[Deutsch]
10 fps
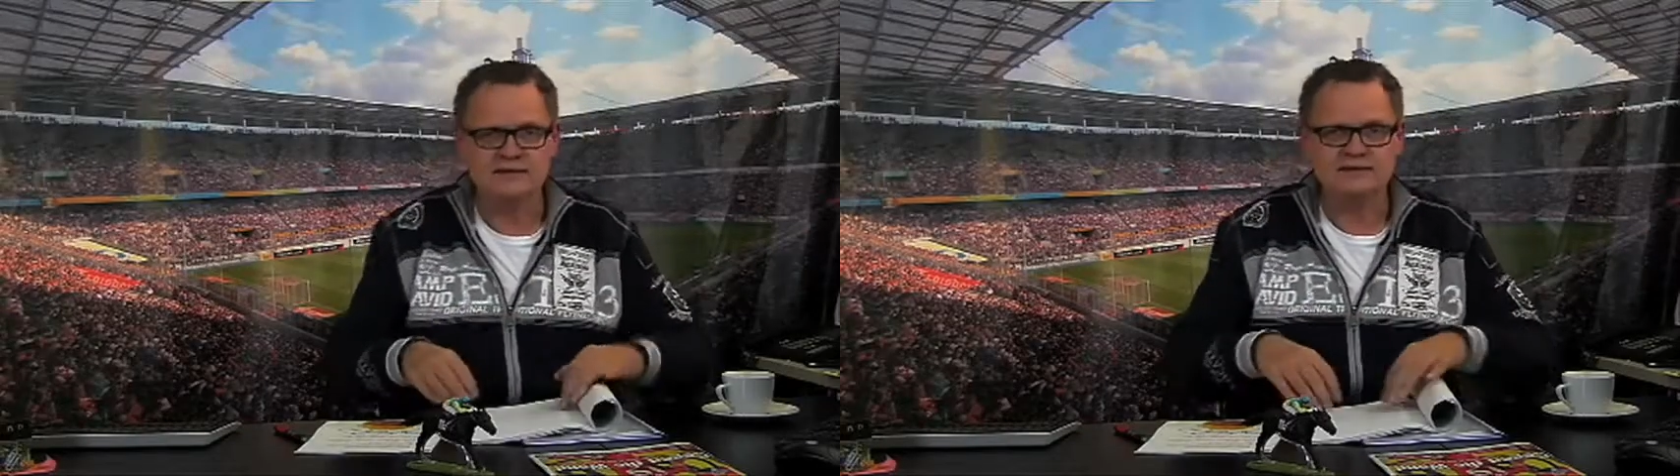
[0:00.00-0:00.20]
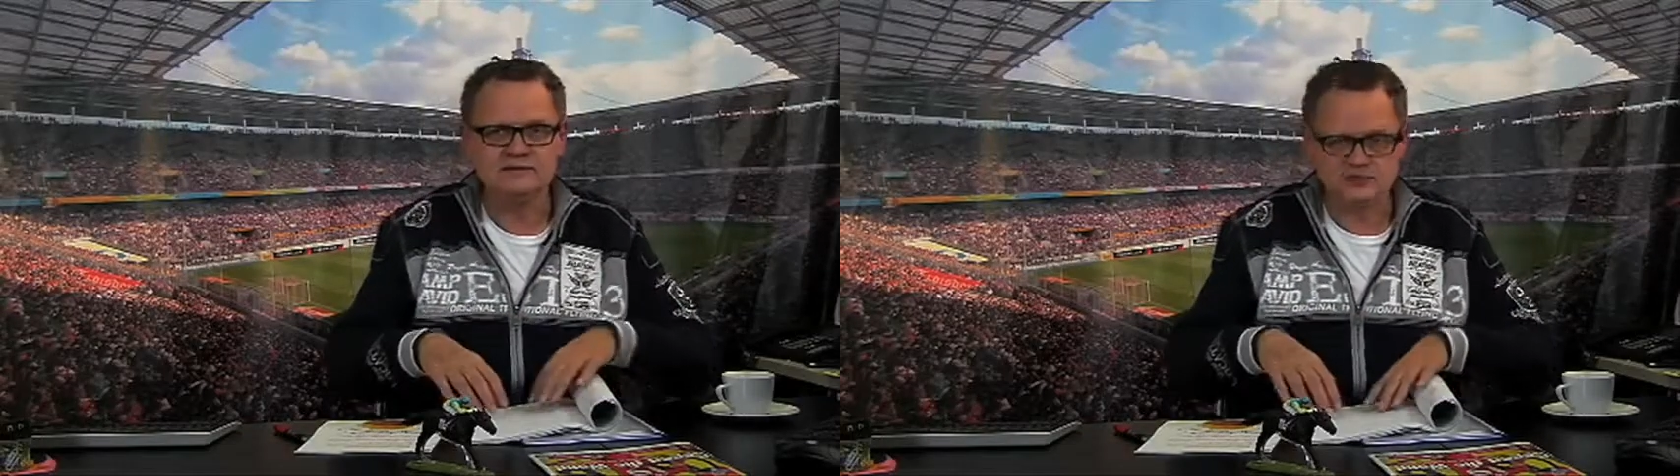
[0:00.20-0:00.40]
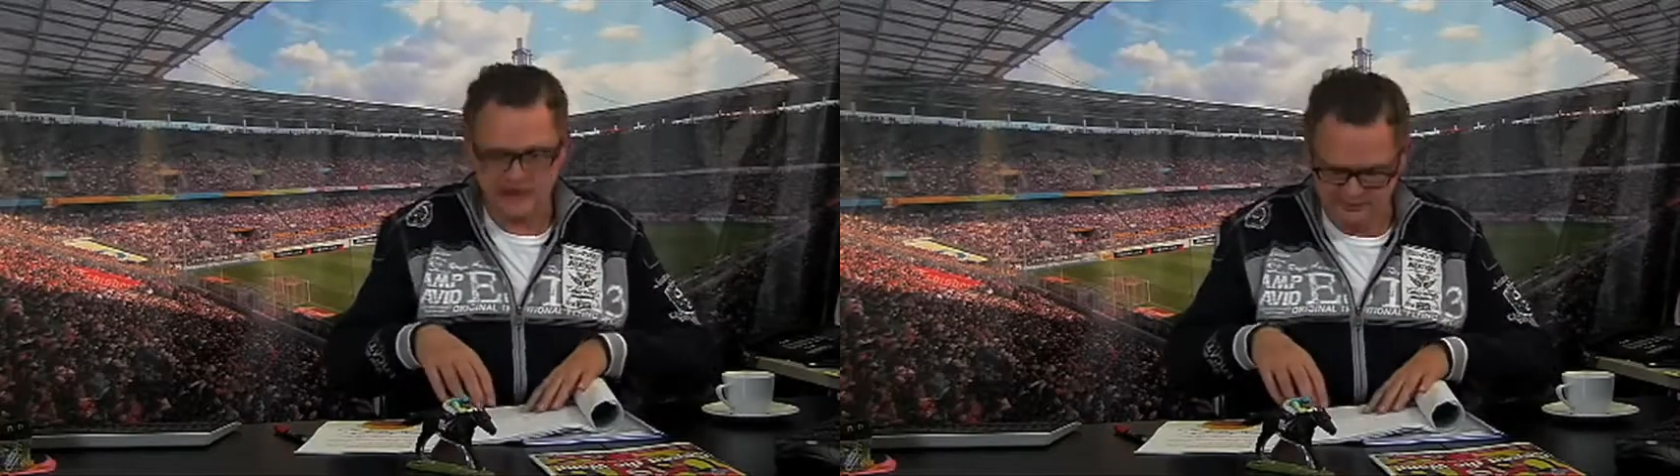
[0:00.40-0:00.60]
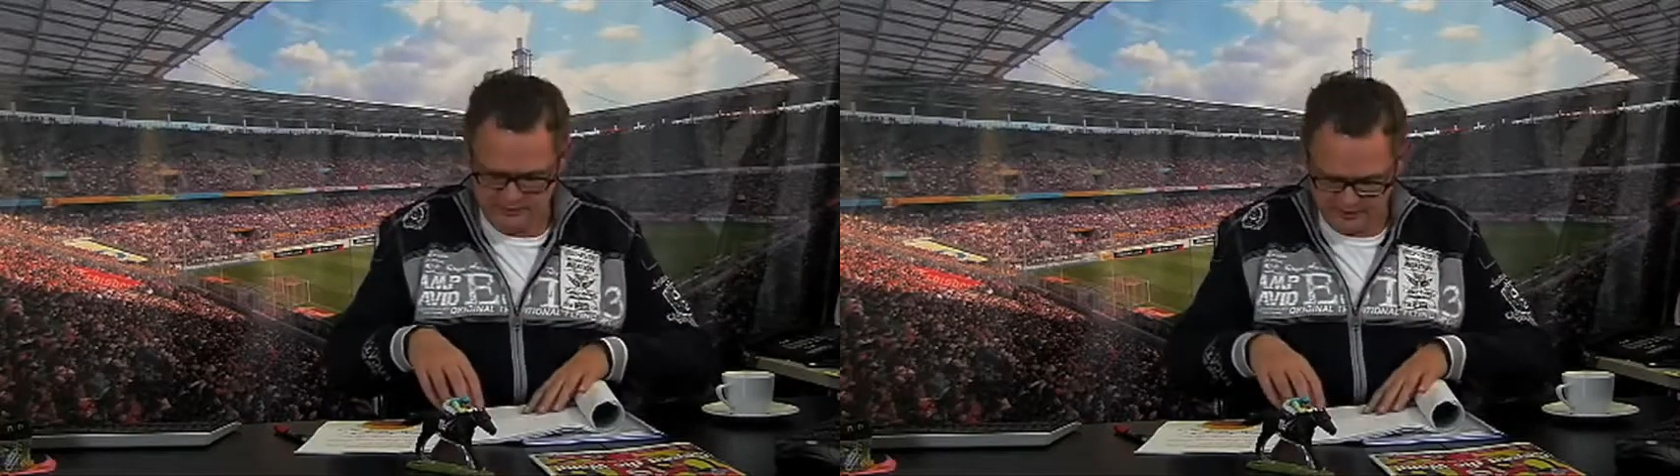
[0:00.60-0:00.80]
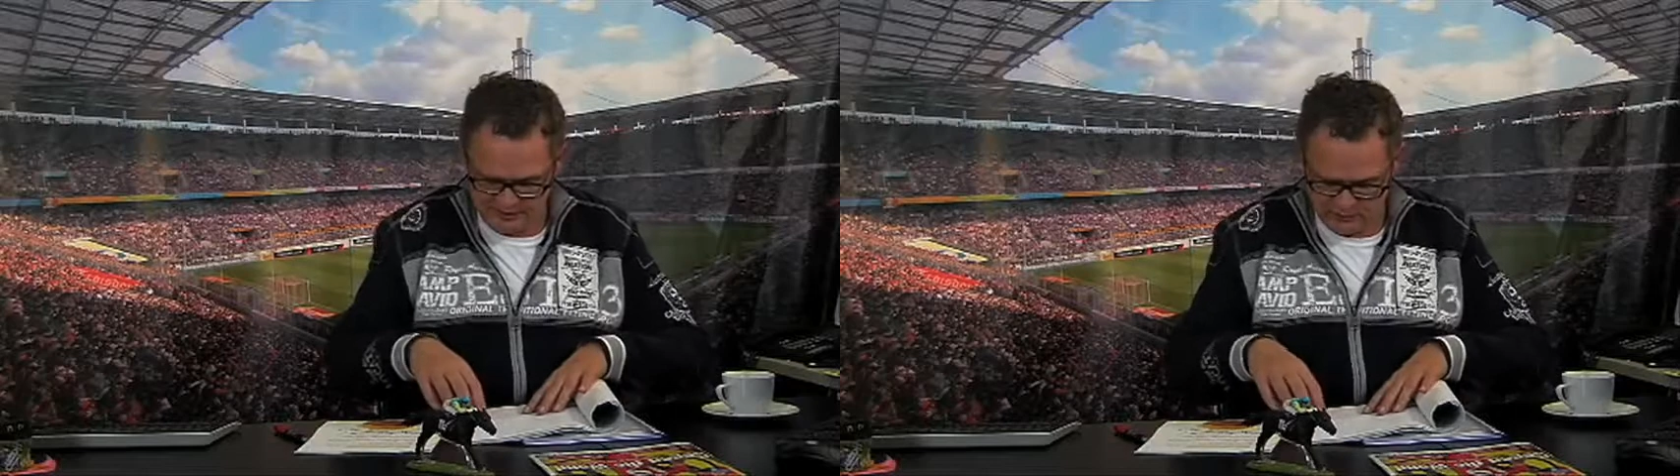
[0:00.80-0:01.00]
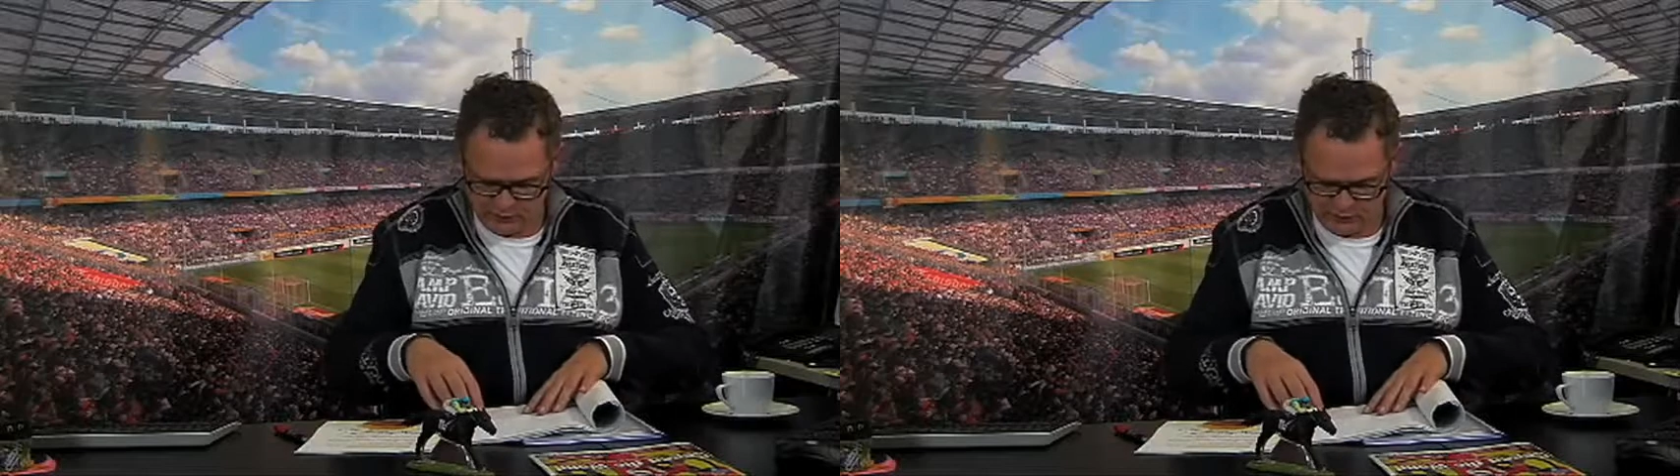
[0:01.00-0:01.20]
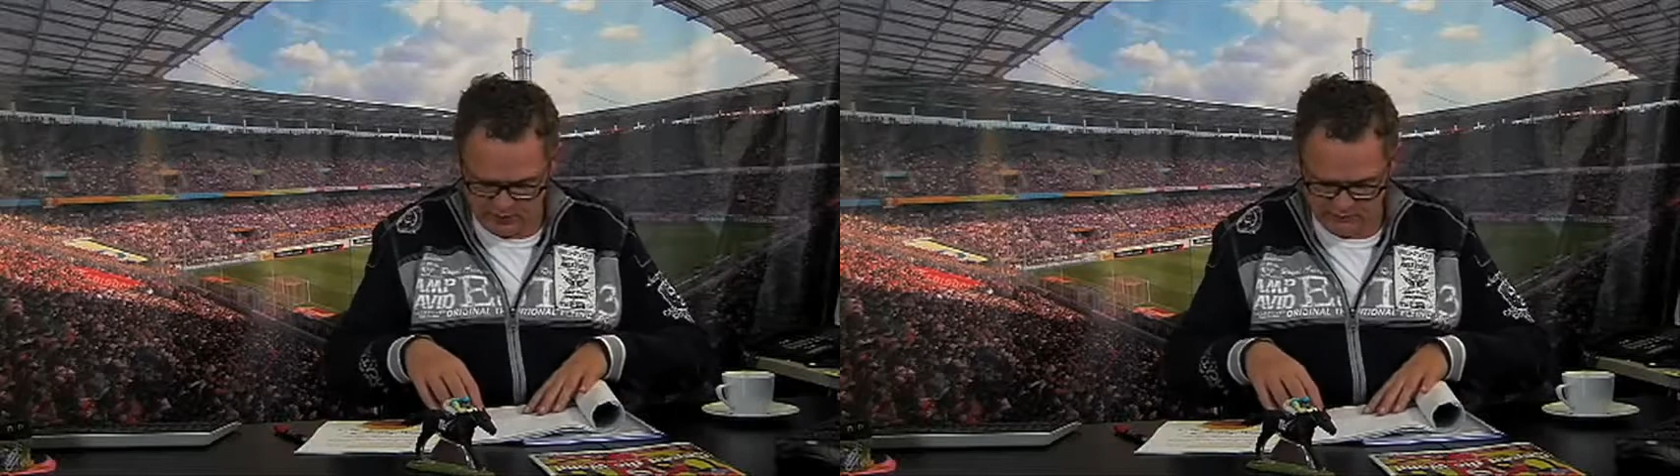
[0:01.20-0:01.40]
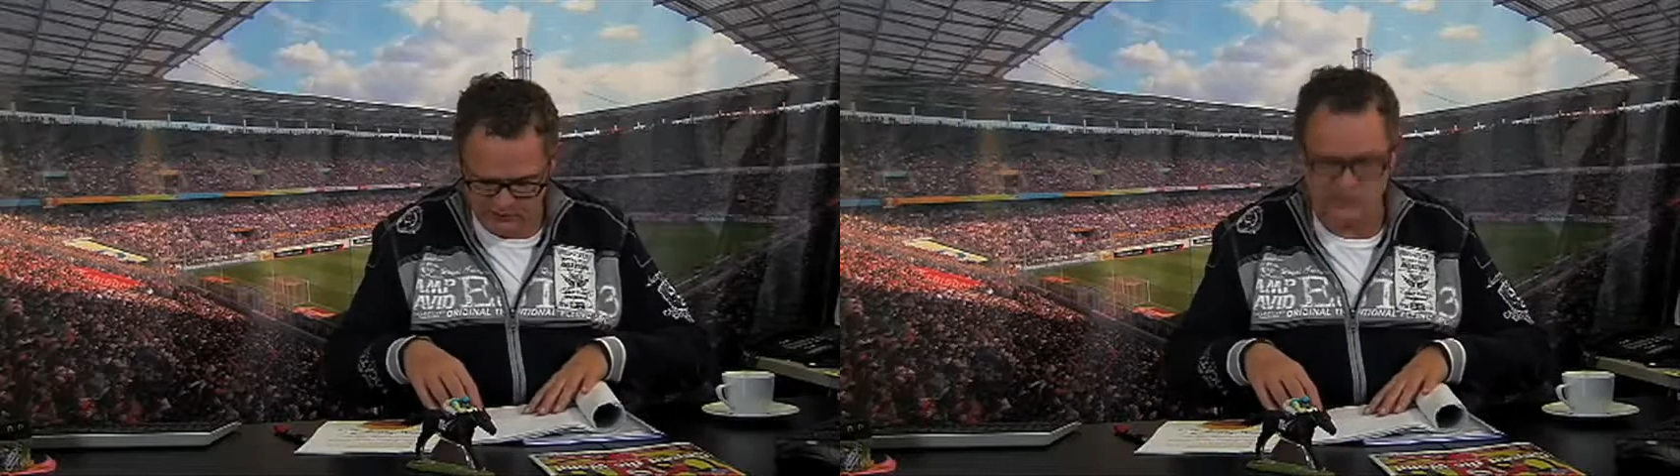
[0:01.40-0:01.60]
die schreibt mir dann immer noch mal
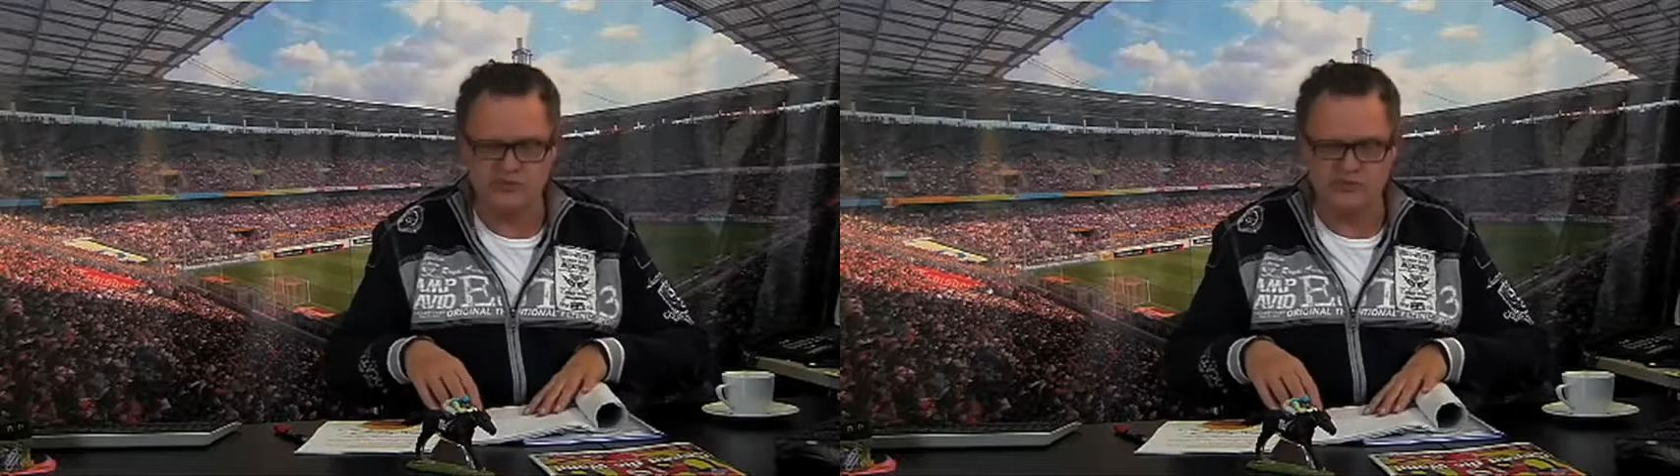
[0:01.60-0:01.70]
ein bisschen